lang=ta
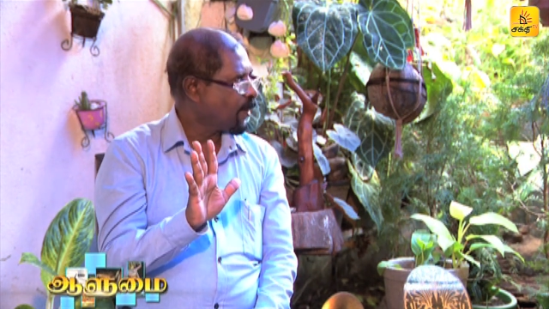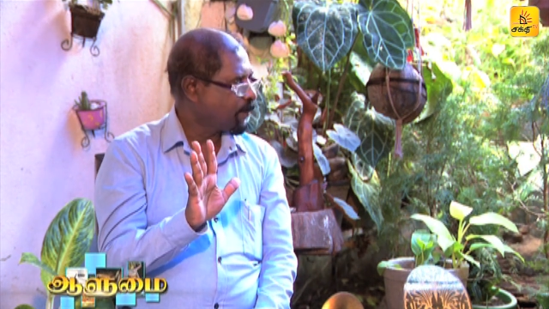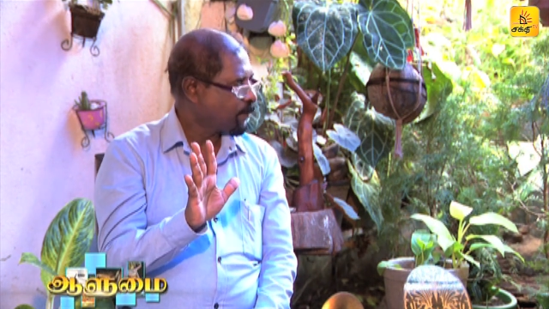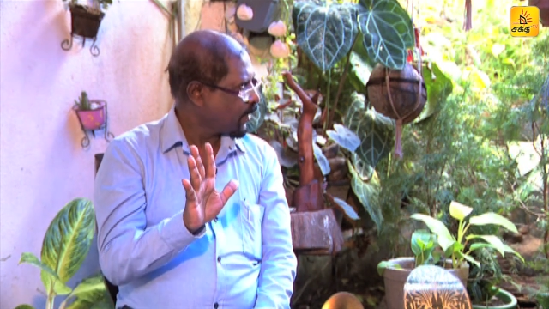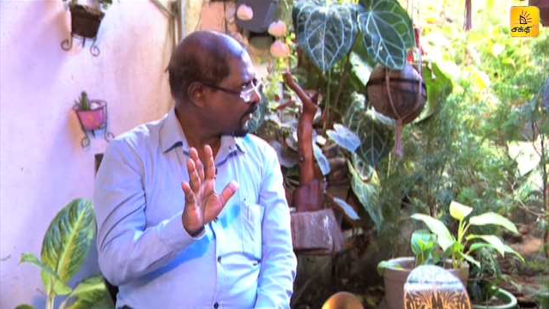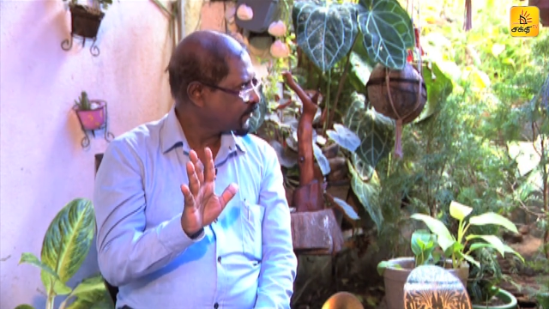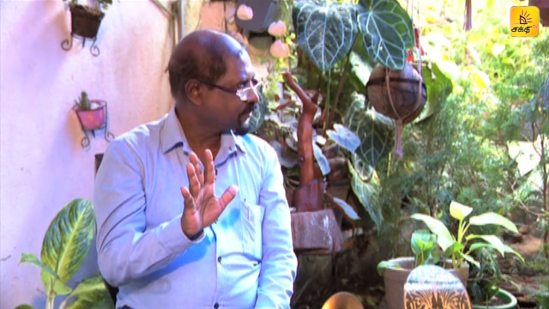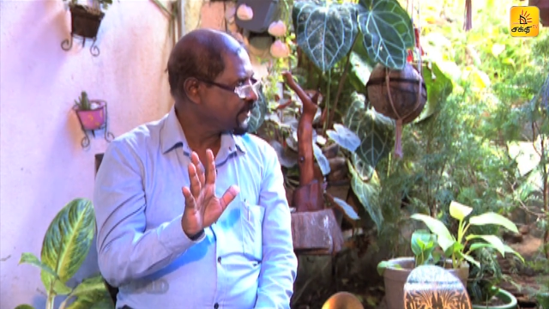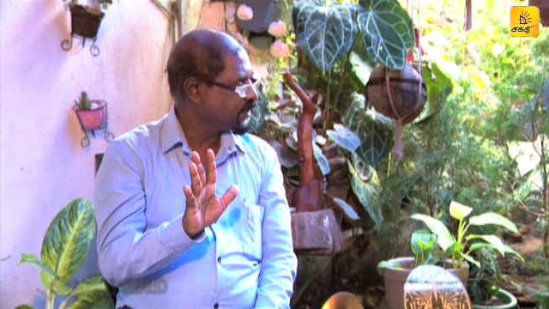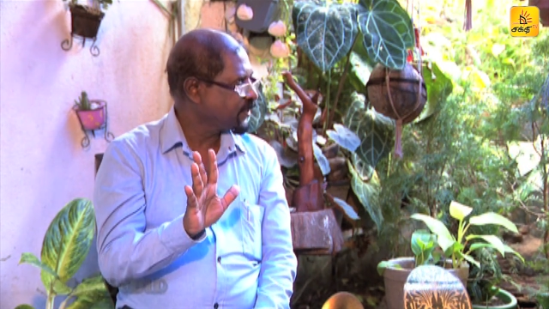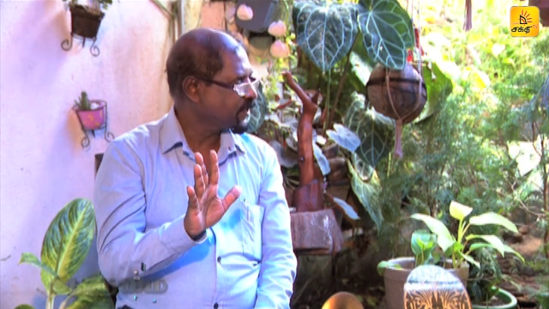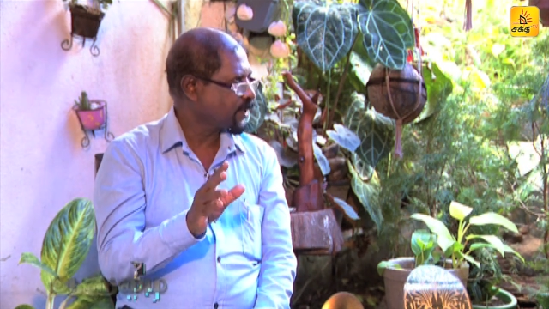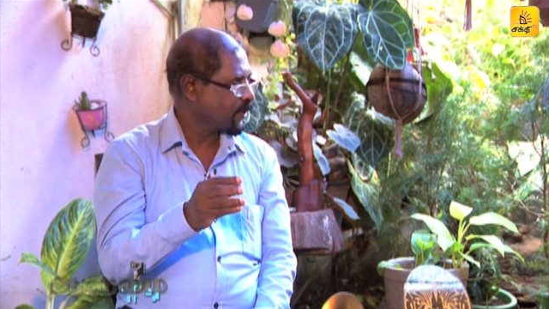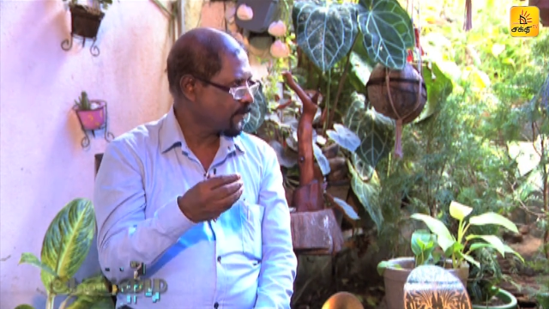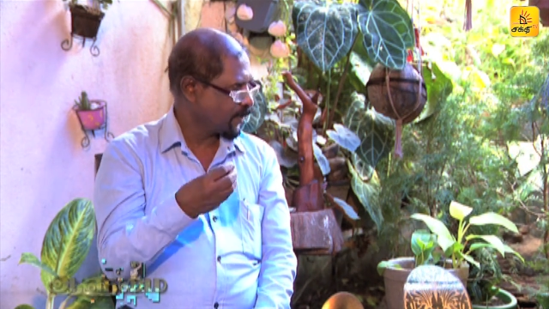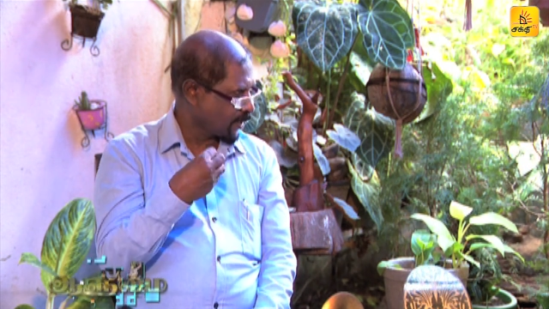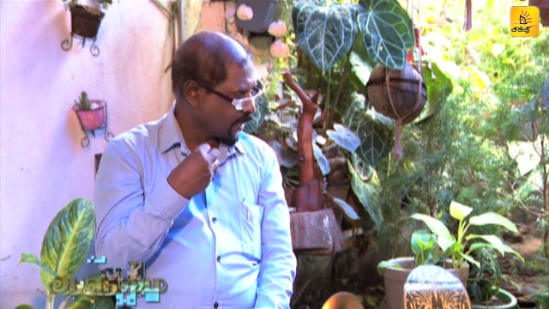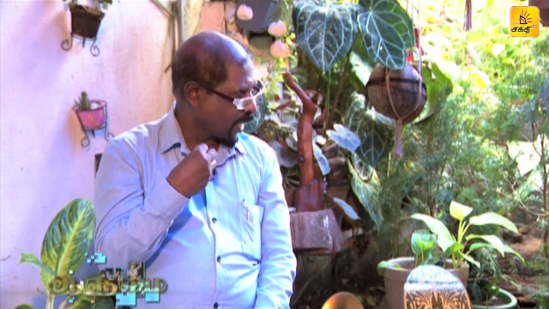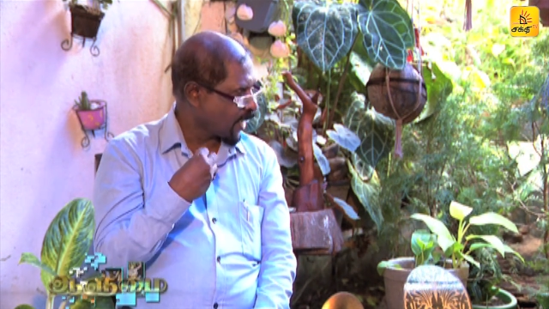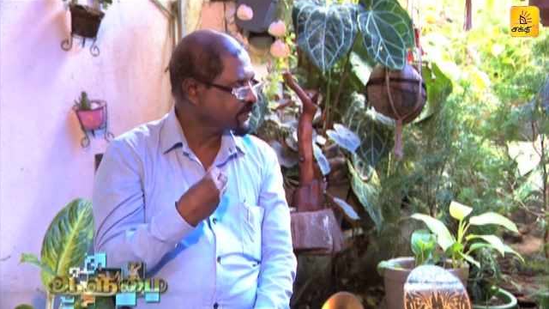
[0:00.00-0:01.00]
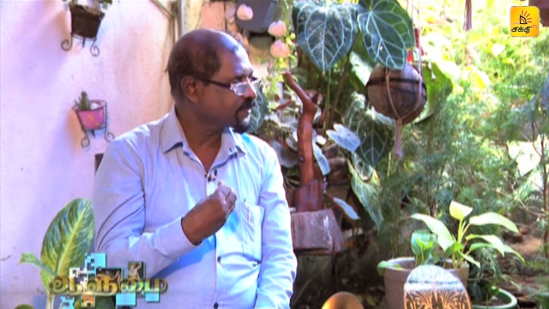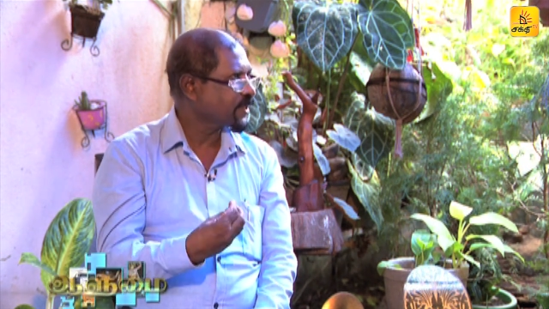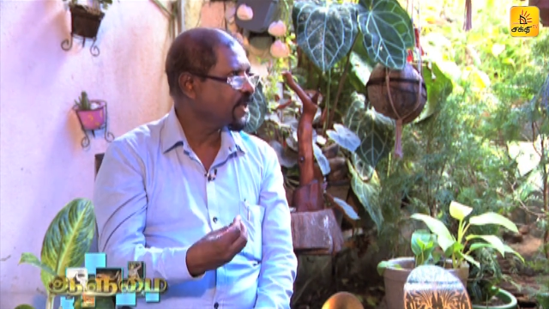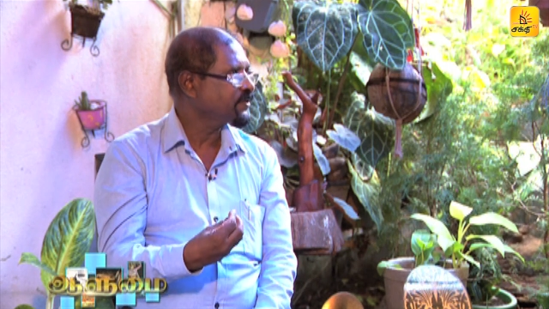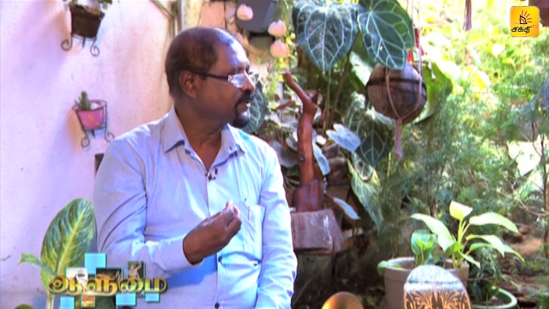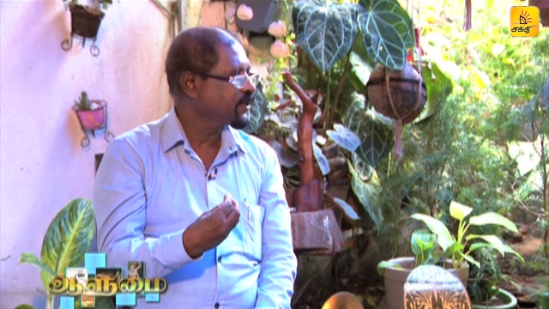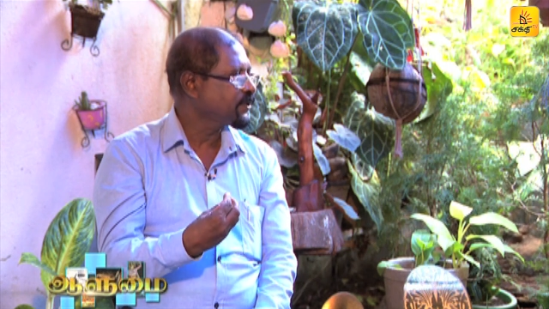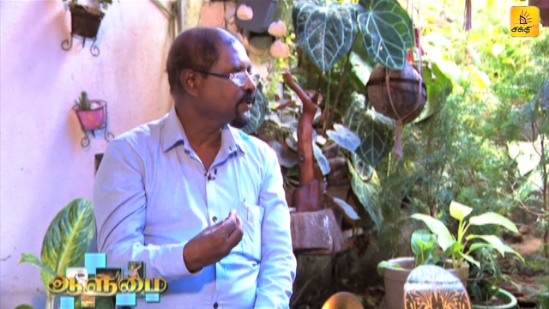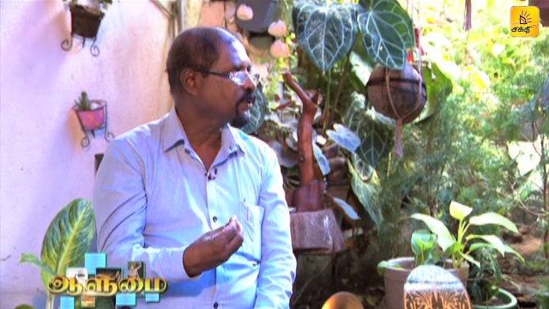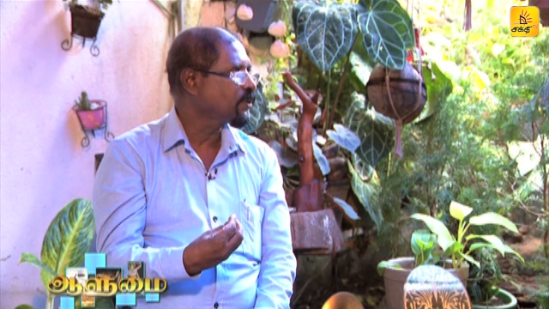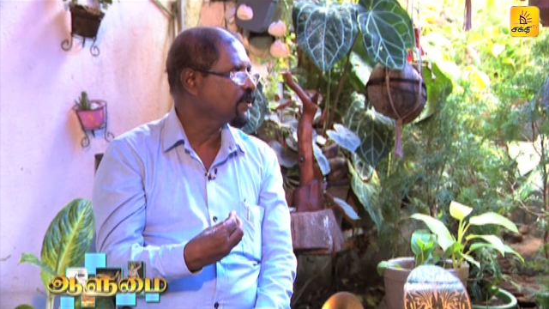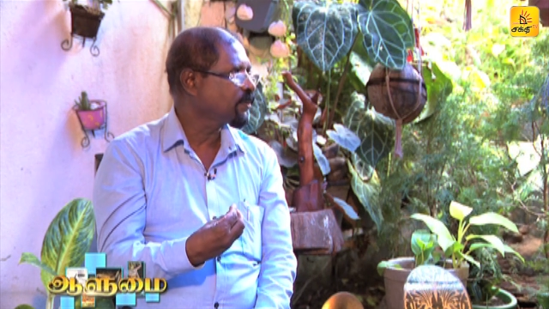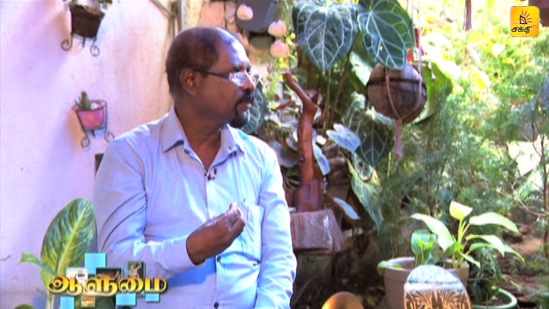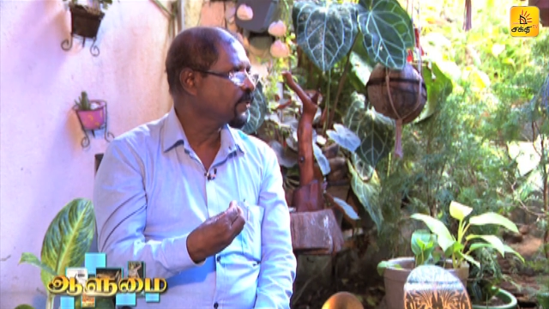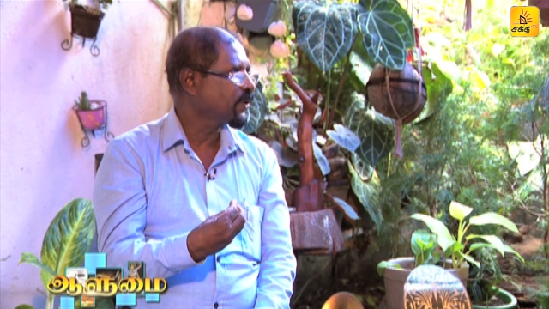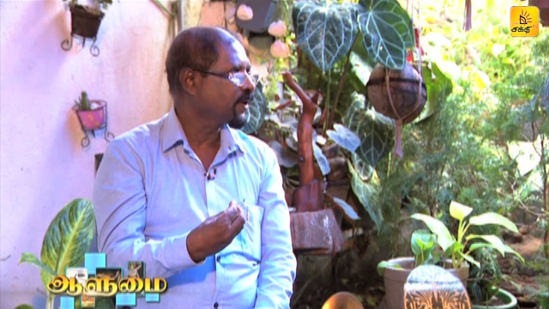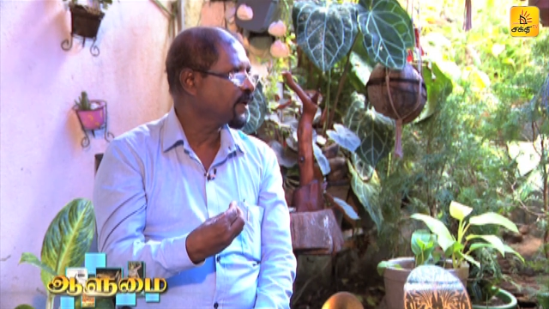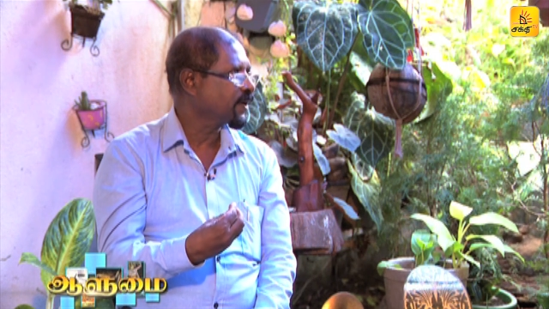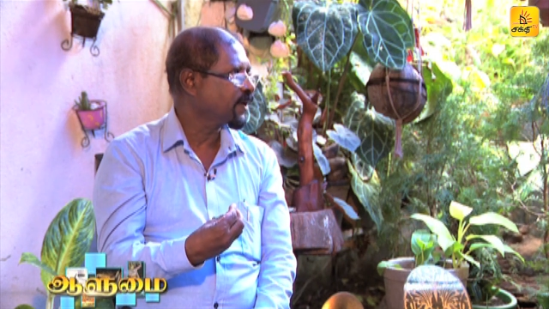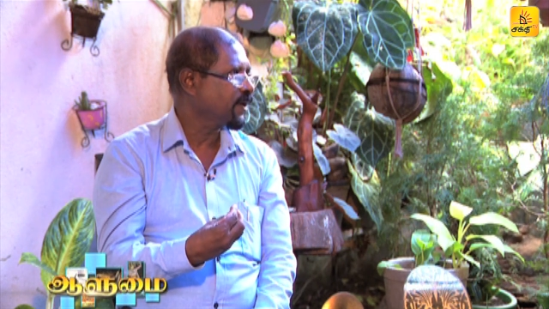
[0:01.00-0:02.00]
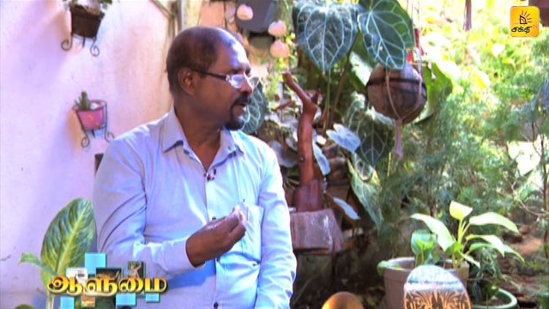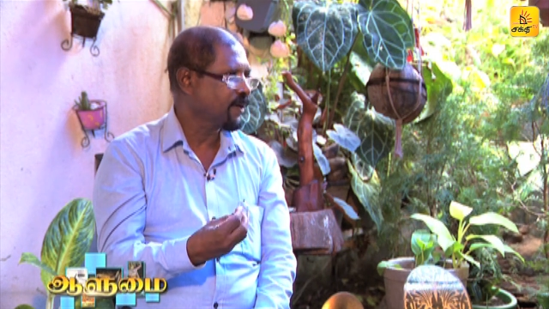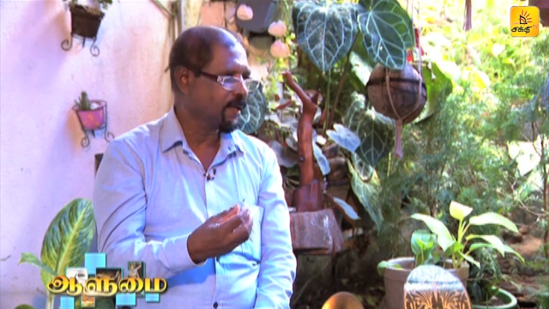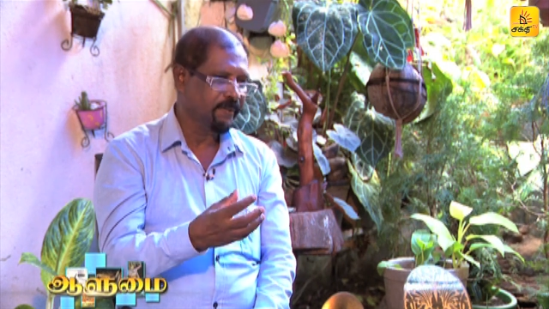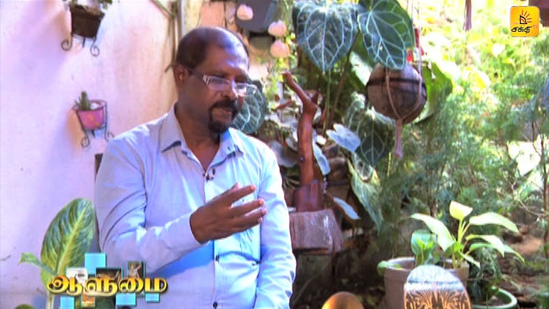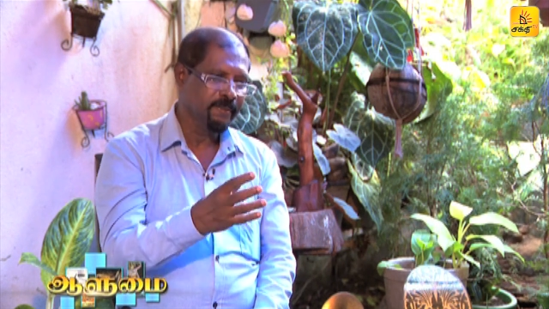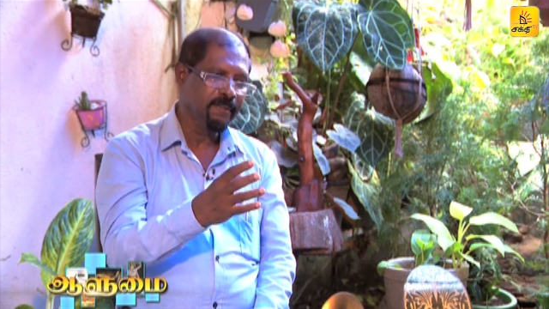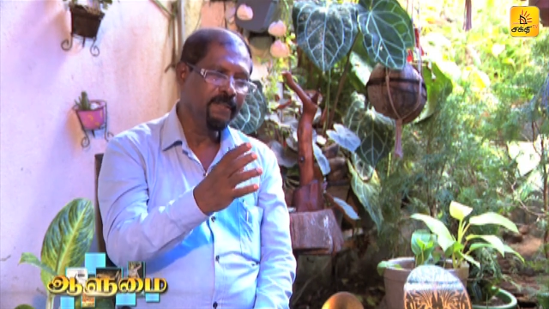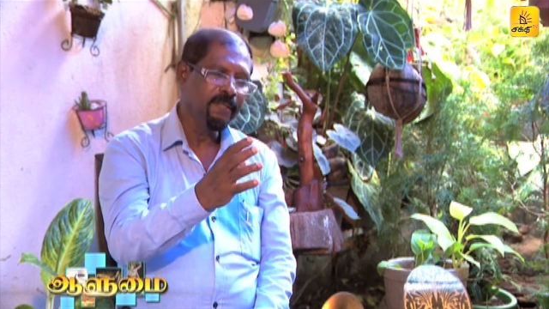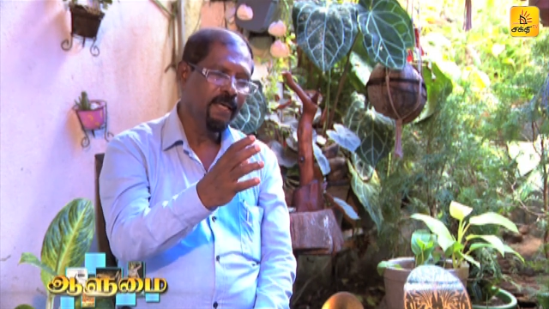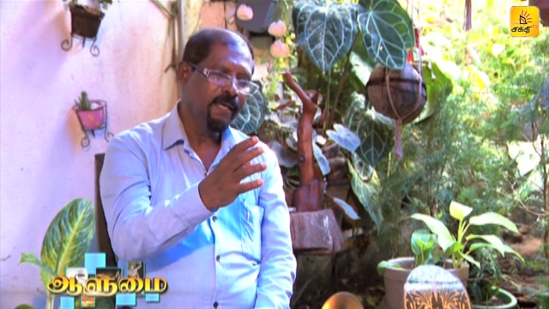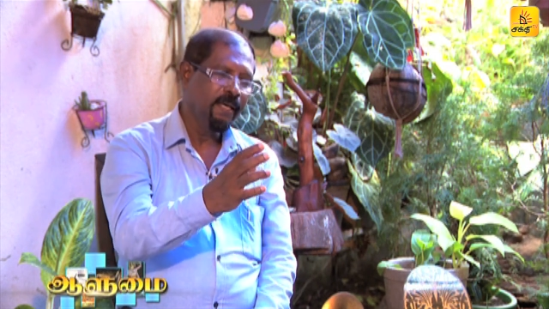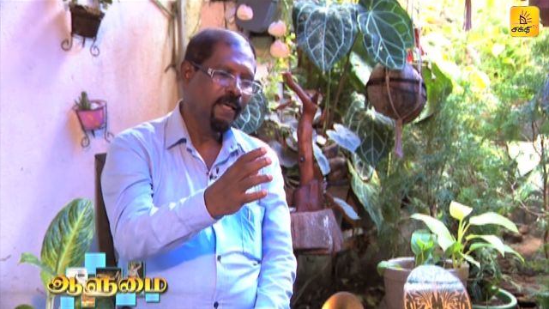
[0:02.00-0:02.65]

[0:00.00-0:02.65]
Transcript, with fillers: அப்பாவை செய்து தர நான் தான் செய்து கொண்டு போயிருக்கிறேன் அது